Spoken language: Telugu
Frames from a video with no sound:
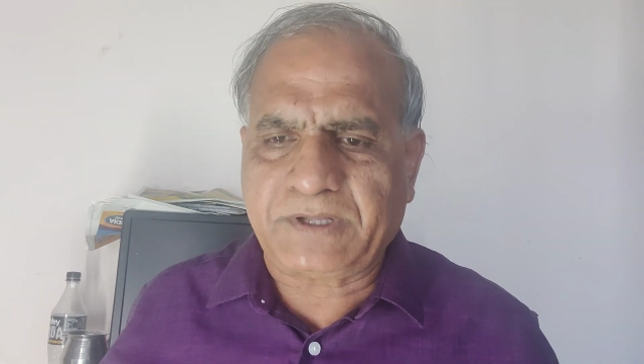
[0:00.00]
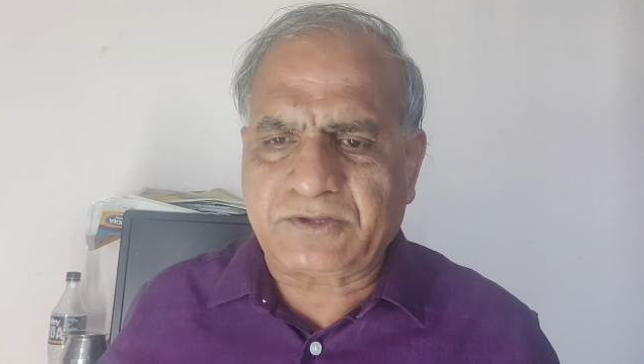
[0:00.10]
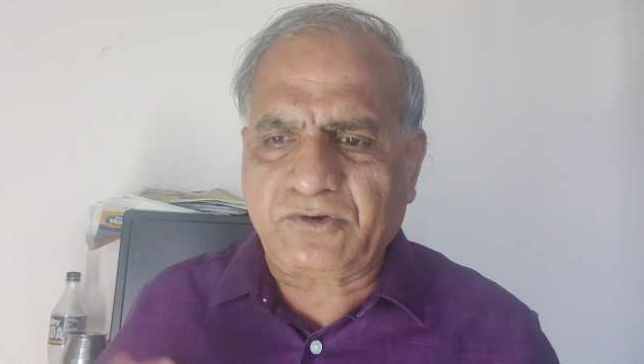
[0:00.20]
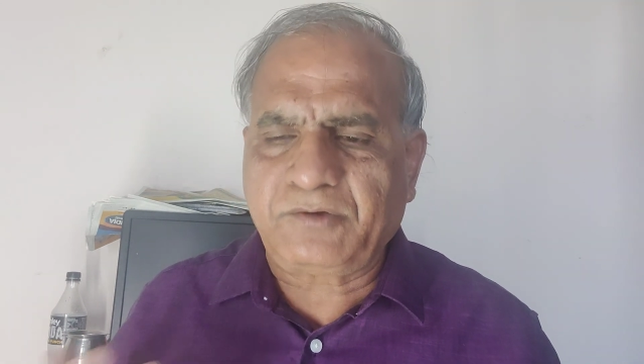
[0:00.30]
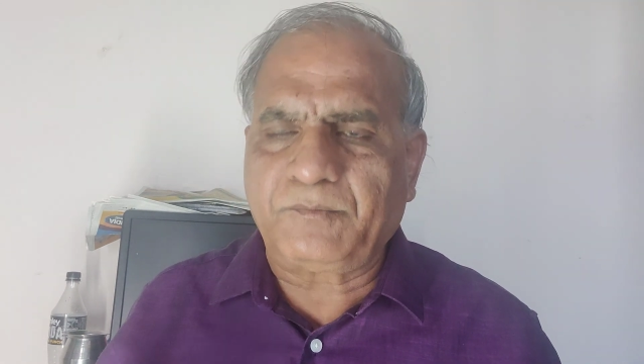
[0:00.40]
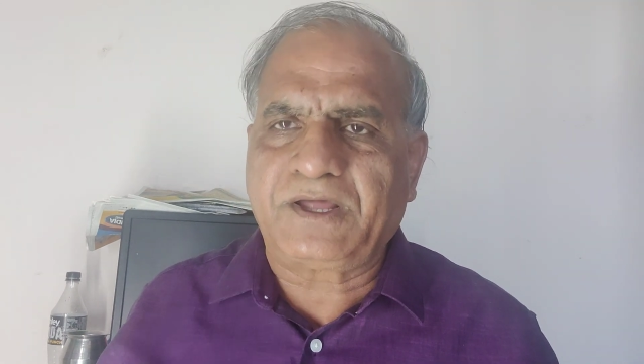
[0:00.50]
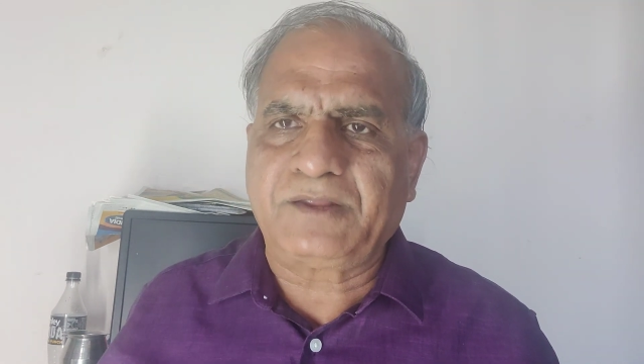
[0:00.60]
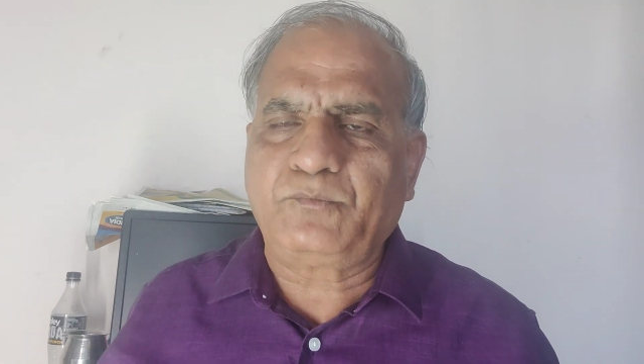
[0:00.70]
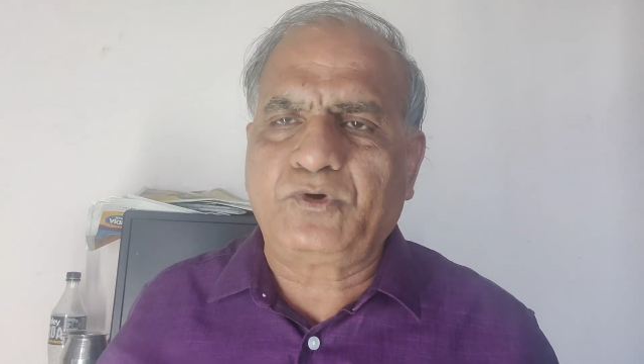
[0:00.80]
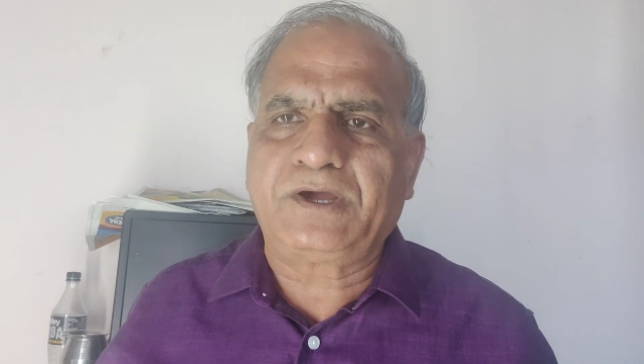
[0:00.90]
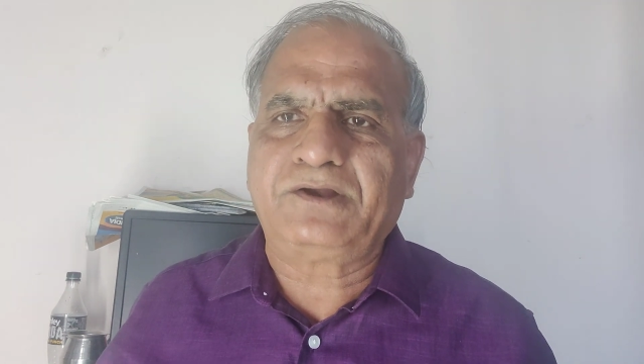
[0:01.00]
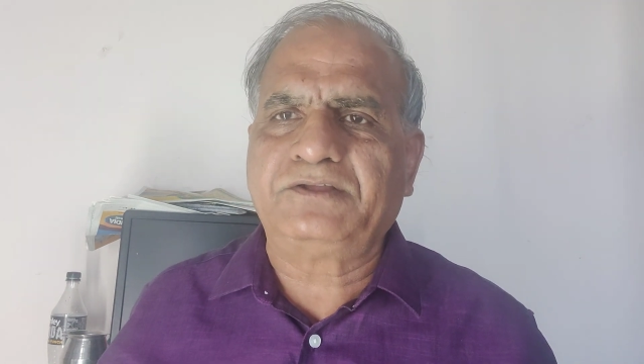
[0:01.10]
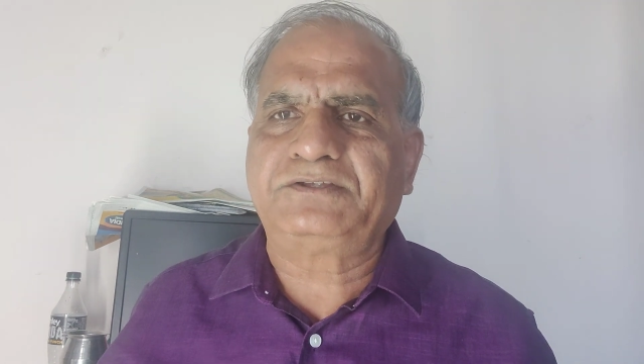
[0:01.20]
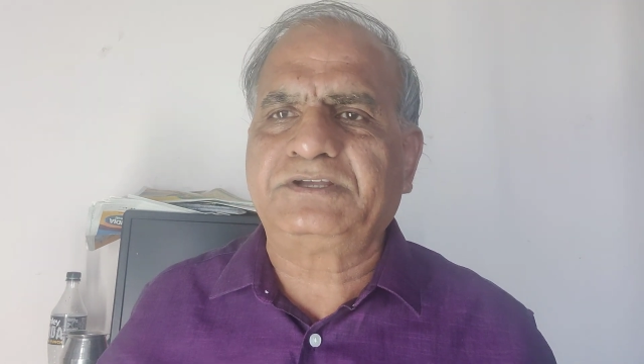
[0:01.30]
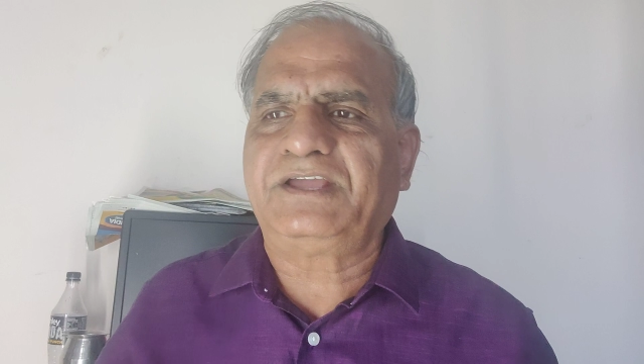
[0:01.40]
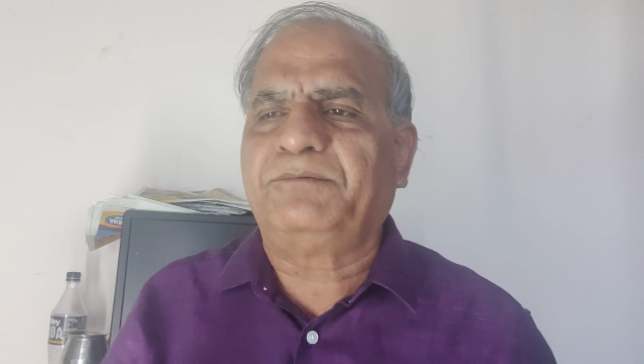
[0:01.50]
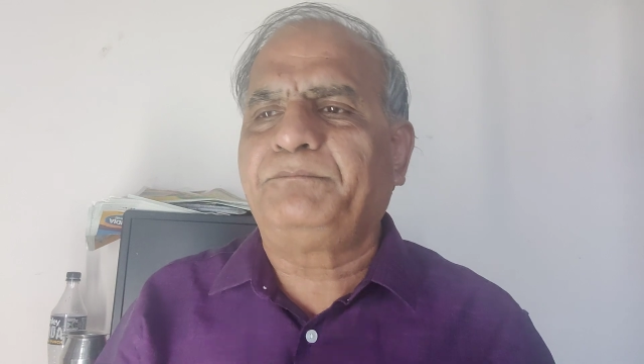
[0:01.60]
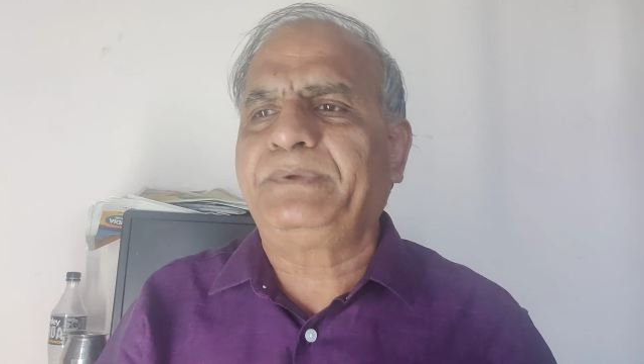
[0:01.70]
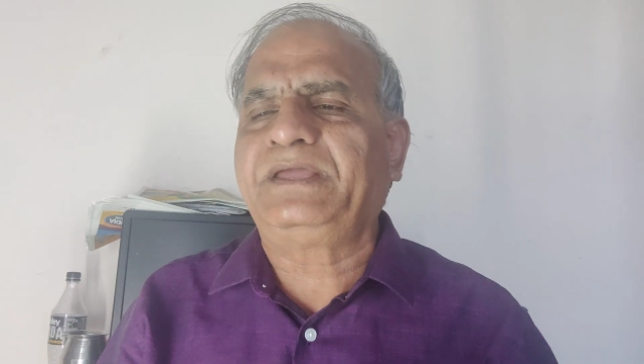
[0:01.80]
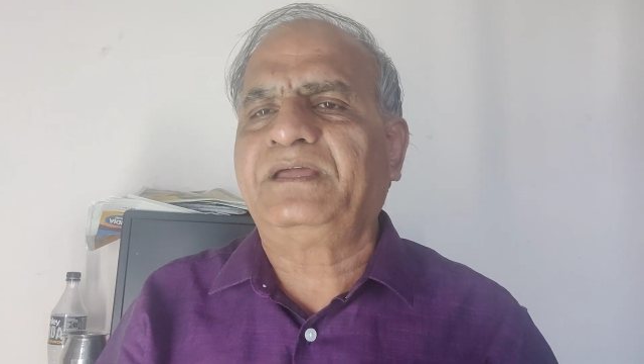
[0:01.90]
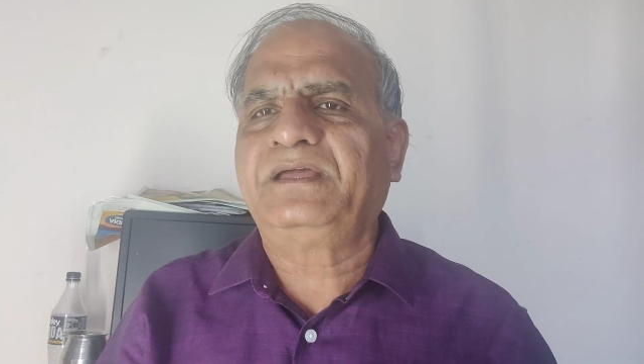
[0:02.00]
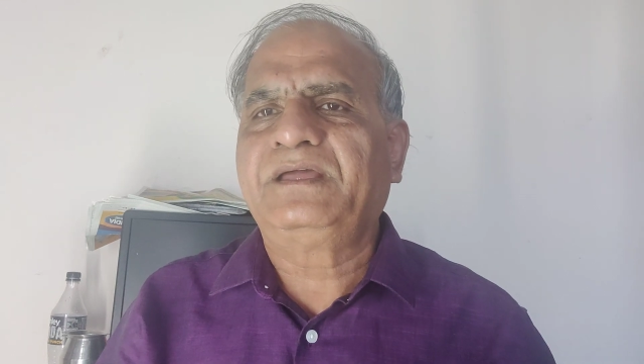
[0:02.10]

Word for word: మతోన్మాద మూకలు వచ్చి ఎంపీ